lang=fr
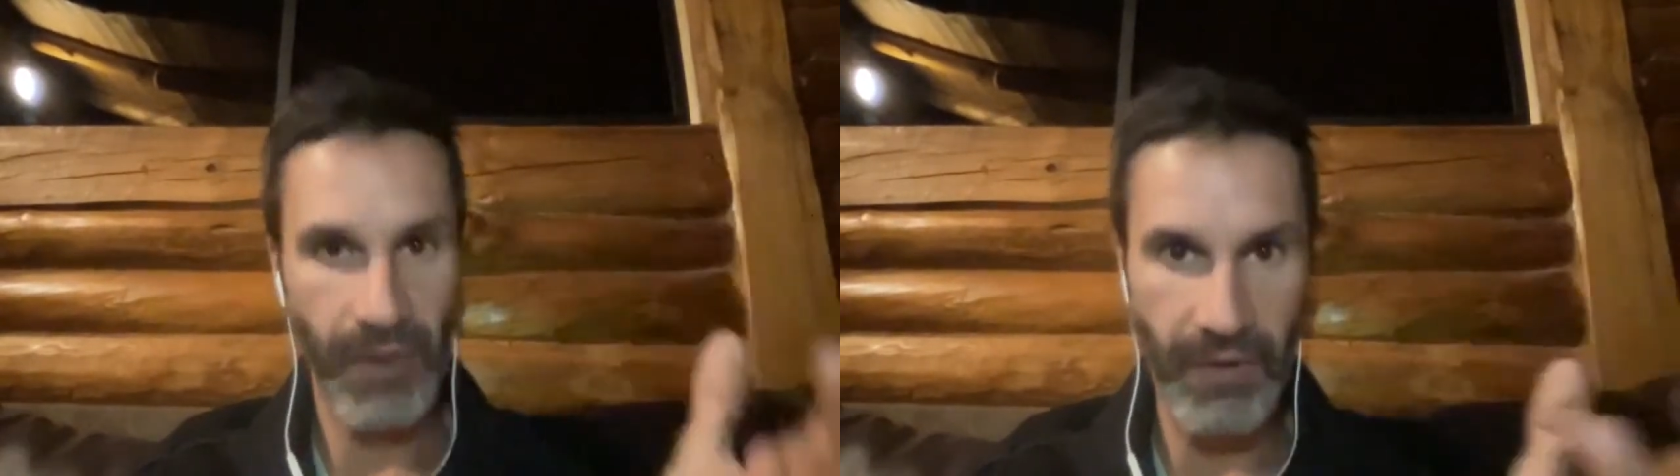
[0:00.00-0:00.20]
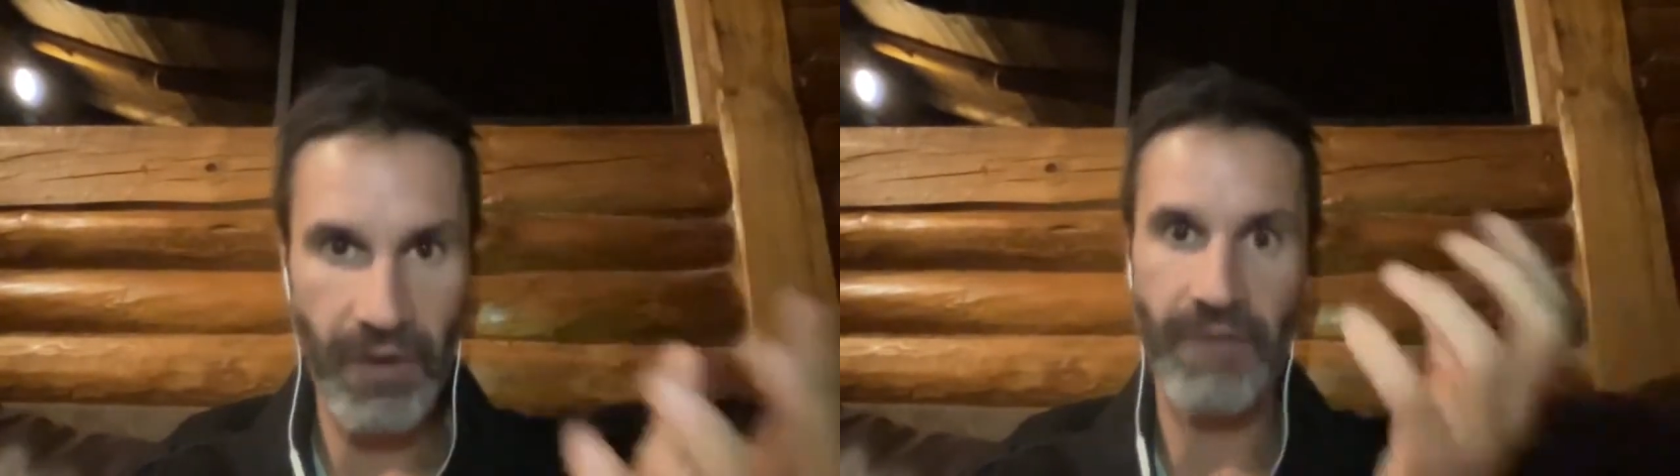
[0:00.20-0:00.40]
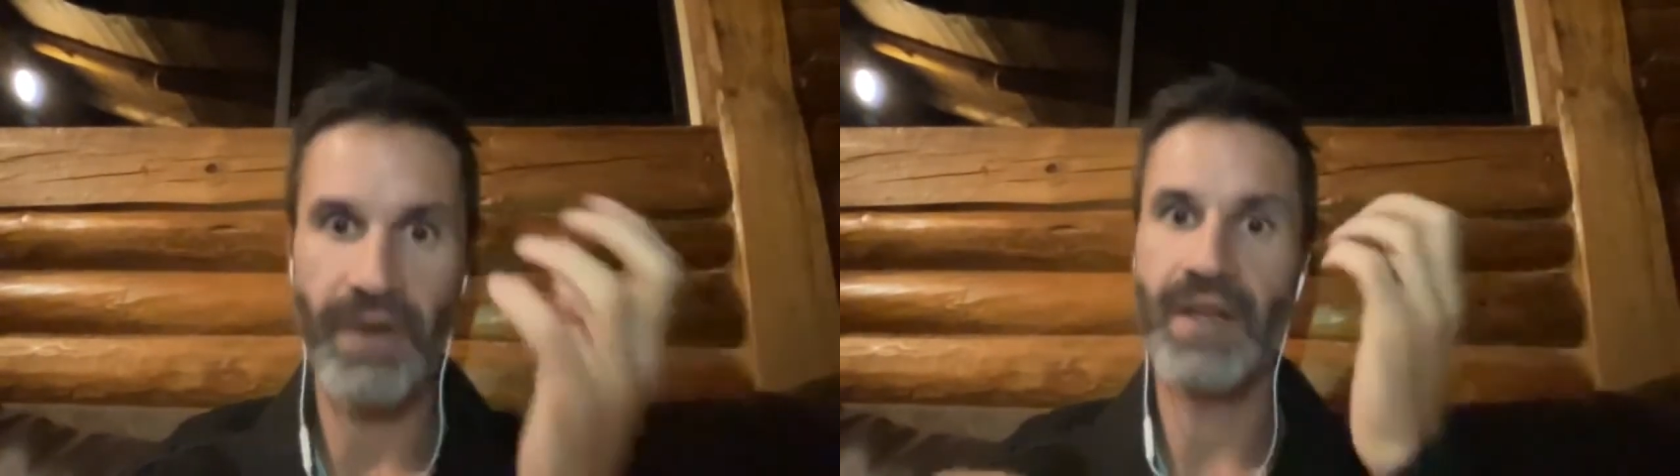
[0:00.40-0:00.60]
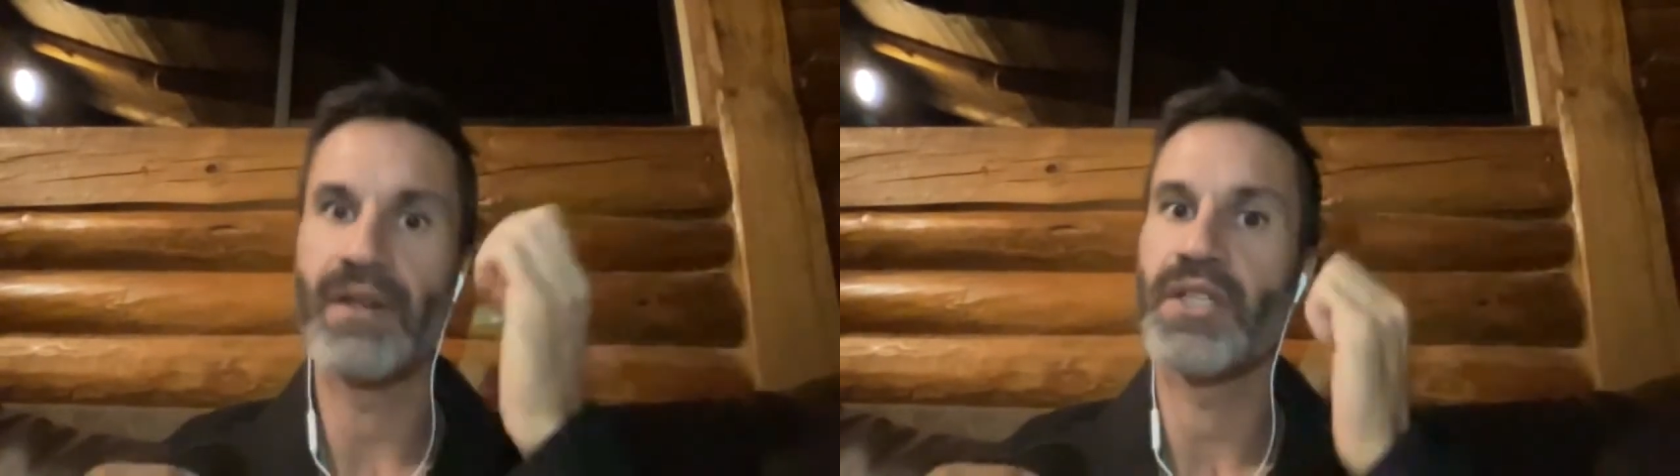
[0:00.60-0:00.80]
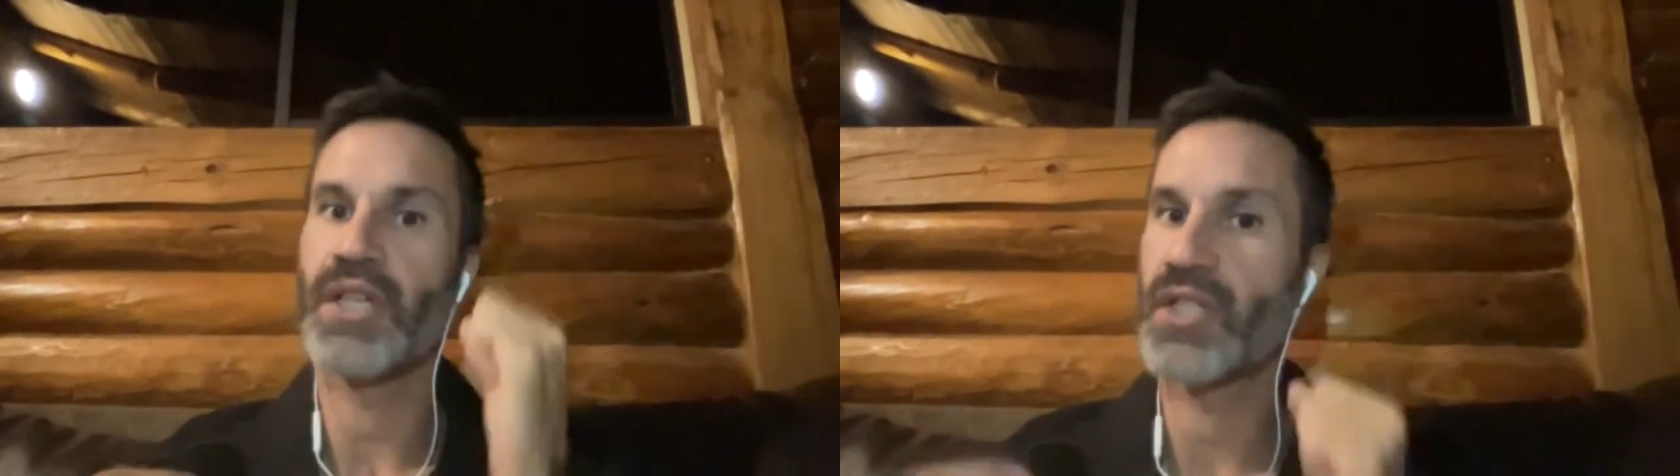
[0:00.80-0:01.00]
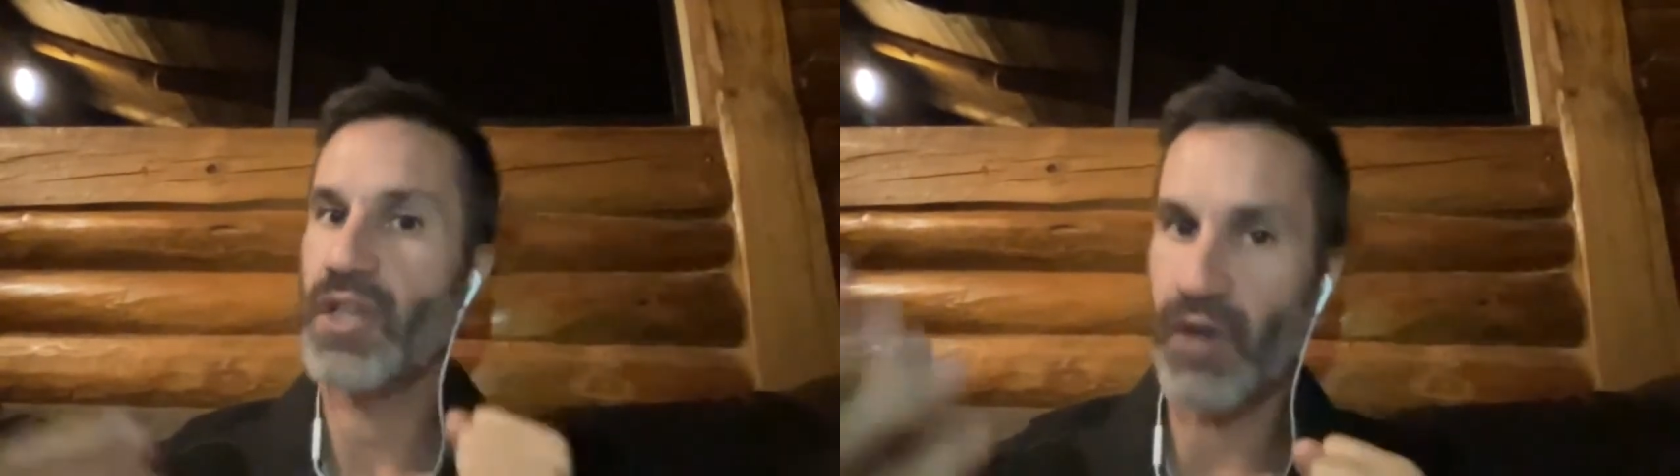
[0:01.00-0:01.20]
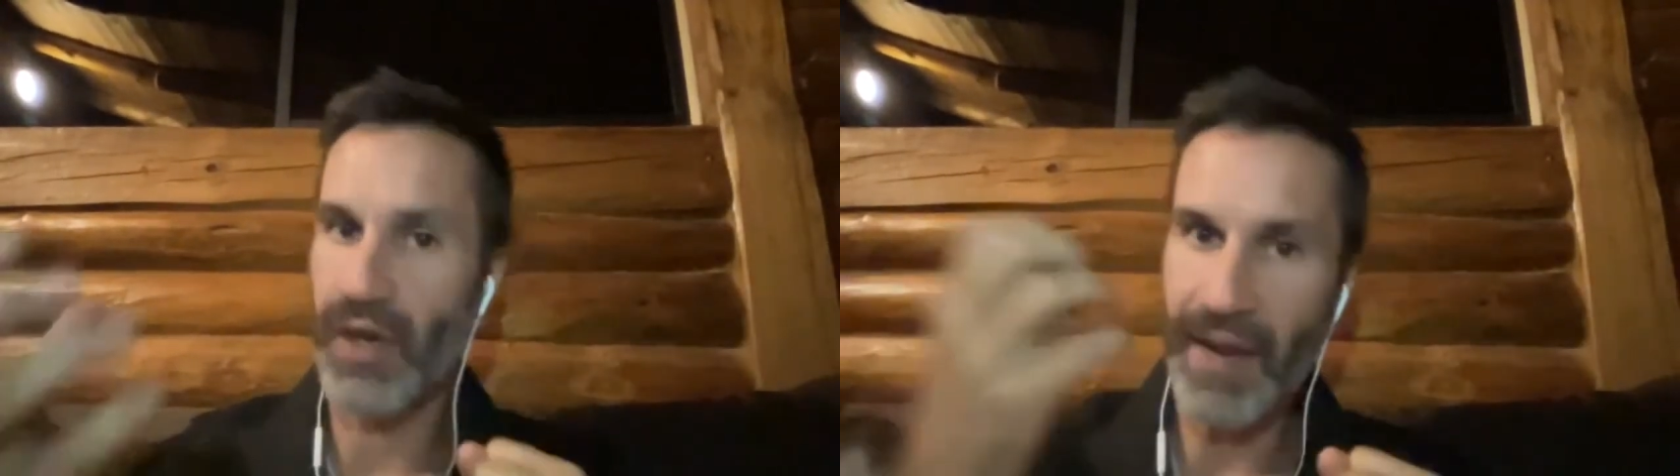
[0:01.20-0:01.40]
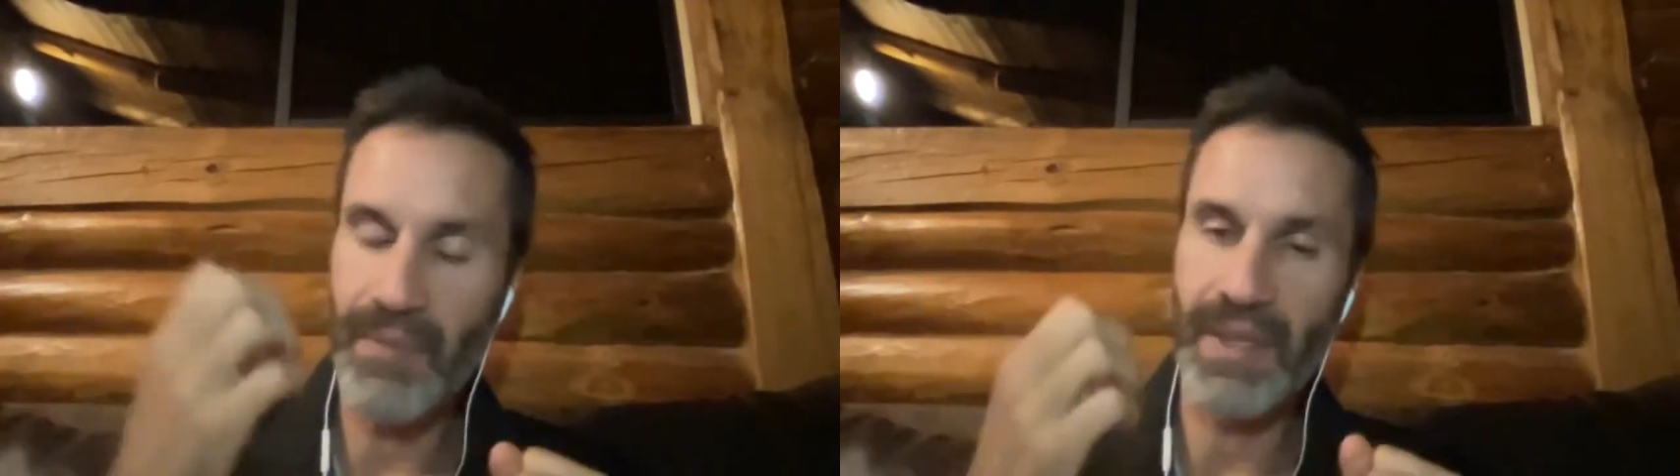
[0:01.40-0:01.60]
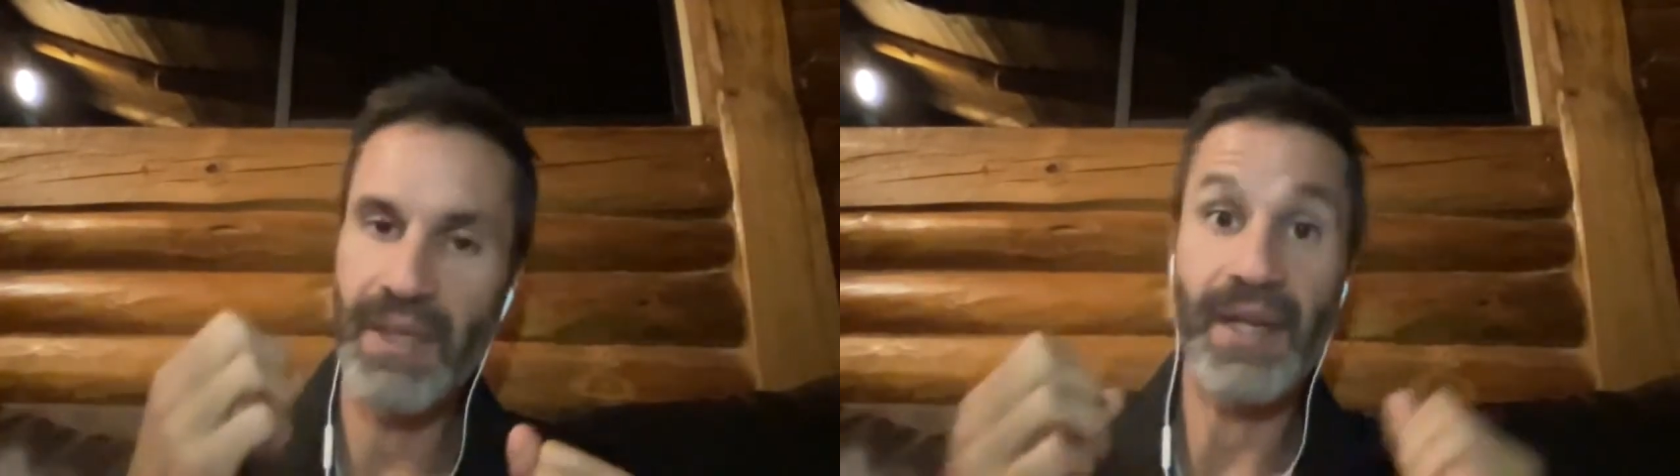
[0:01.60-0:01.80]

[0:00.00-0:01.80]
on va revenir le chercher, on va le ramener.